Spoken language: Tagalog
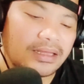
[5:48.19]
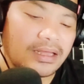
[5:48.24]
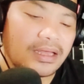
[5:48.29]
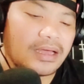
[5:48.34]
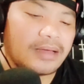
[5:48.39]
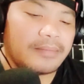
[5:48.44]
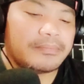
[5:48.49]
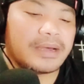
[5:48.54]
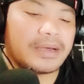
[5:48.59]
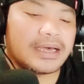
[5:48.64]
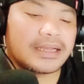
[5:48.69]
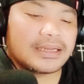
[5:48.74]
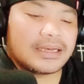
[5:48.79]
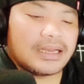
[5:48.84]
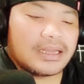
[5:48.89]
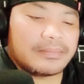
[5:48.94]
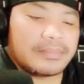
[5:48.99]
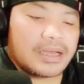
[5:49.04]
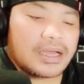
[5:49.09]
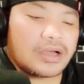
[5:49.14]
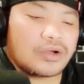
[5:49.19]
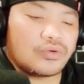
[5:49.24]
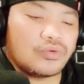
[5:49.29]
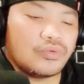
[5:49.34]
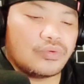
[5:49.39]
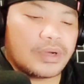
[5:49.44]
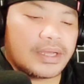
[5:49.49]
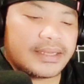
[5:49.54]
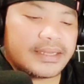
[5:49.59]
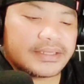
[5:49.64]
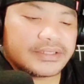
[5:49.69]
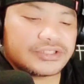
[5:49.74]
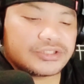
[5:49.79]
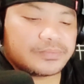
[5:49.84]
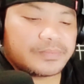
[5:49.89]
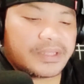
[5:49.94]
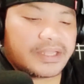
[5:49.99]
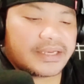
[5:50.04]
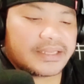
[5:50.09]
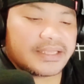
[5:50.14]
para lang makakuha ng
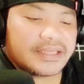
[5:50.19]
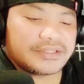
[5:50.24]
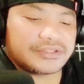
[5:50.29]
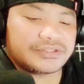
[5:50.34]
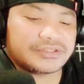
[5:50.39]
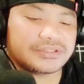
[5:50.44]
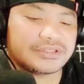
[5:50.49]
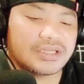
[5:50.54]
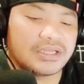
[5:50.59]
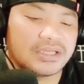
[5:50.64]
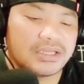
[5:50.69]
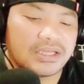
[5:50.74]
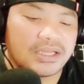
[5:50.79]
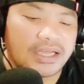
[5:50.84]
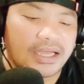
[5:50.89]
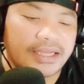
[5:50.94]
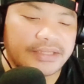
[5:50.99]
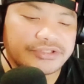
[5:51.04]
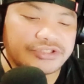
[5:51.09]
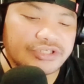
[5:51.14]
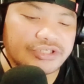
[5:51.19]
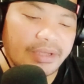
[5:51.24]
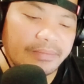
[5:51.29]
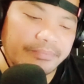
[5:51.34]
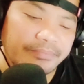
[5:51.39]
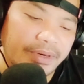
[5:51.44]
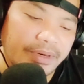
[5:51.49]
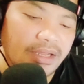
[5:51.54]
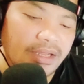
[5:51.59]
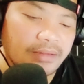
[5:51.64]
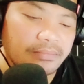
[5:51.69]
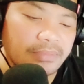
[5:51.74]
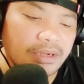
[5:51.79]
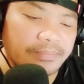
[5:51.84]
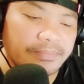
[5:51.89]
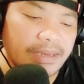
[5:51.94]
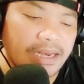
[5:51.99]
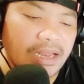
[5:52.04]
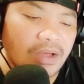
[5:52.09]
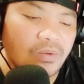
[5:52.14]
experience at syempre
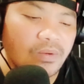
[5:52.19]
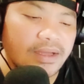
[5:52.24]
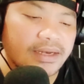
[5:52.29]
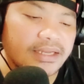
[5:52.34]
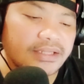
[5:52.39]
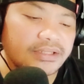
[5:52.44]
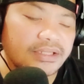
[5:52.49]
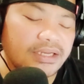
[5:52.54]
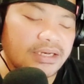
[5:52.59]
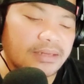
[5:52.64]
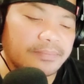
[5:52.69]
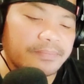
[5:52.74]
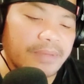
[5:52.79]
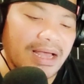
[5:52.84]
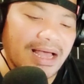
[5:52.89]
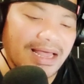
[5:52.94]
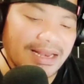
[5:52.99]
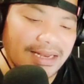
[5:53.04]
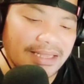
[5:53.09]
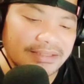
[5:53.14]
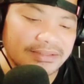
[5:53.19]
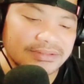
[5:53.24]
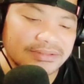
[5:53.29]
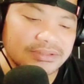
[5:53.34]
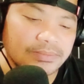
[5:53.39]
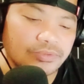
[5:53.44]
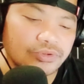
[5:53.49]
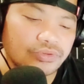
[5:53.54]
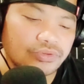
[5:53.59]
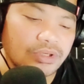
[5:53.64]
magpalawak na din ang pangalan sa mundo ng